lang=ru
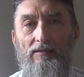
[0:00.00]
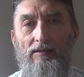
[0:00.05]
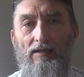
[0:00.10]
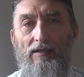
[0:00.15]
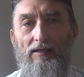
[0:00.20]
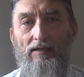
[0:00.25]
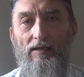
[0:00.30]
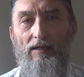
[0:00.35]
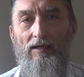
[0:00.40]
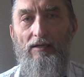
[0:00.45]

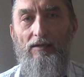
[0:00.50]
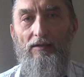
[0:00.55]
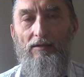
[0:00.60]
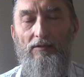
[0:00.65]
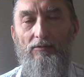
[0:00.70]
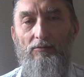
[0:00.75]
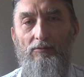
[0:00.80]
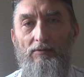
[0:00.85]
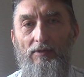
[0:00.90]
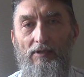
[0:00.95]

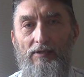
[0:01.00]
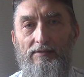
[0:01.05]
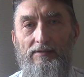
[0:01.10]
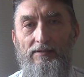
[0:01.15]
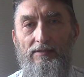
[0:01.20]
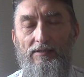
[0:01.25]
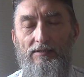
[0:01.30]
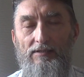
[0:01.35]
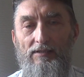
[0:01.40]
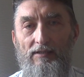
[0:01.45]
какая у нас
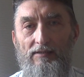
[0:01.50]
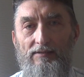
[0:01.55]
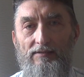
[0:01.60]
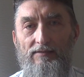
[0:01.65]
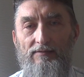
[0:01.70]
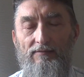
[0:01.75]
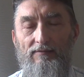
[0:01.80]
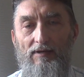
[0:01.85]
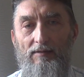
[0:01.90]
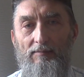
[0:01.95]
сейчас
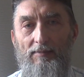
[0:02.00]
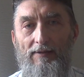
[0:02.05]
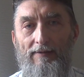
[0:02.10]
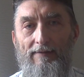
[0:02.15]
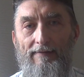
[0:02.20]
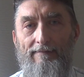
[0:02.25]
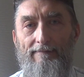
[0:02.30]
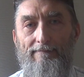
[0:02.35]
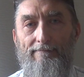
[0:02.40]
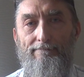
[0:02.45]
с вами,
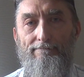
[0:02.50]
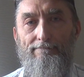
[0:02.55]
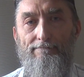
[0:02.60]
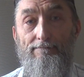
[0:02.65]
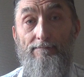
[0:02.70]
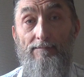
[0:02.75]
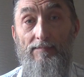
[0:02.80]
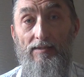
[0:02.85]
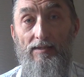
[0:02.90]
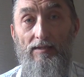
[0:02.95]

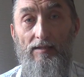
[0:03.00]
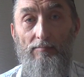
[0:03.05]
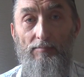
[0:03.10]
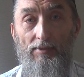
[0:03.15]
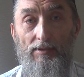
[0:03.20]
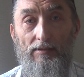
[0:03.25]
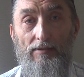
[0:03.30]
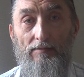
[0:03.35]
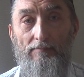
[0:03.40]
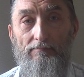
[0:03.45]
не
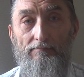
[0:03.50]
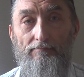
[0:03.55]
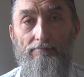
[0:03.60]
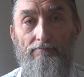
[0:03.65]
было.